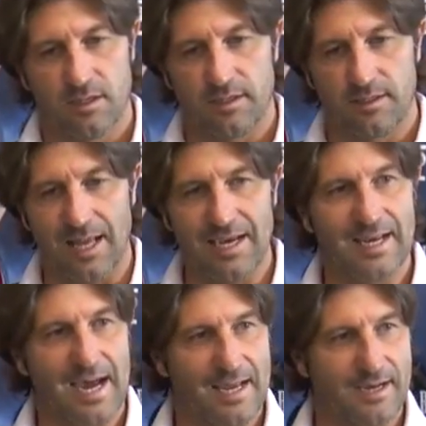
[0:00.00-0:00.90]
eh, da,
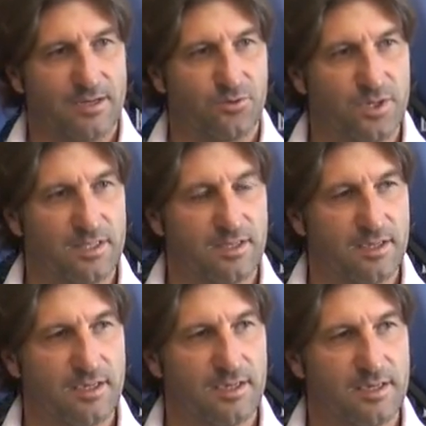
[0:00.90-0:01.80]
allenare,
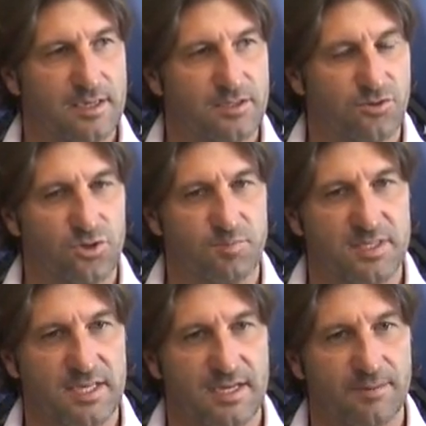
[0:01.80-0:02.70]
quindi si sono
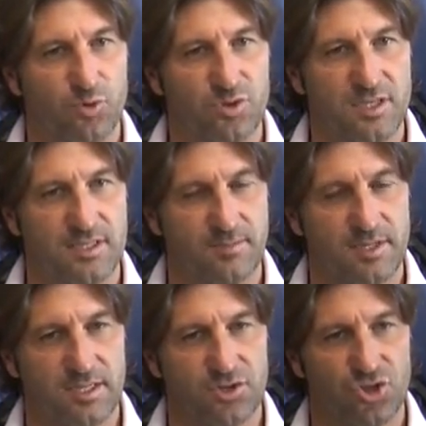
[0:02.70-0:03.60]
spese anche moltissime
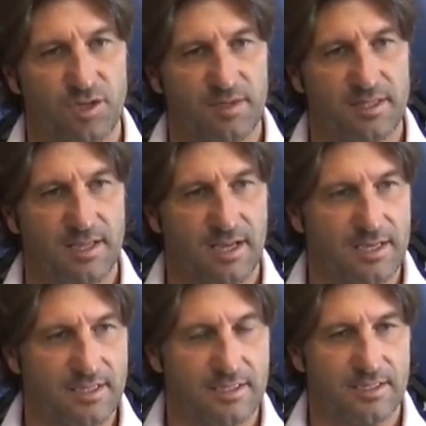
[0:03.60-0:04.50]
energie
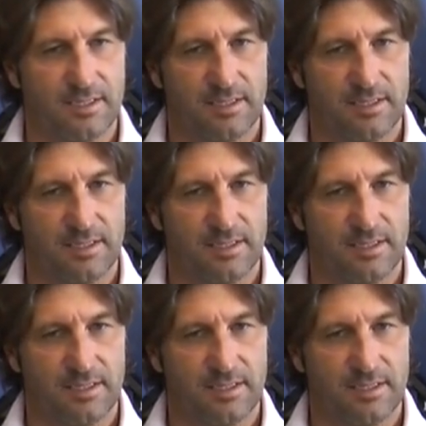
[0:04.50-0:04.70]
mentali.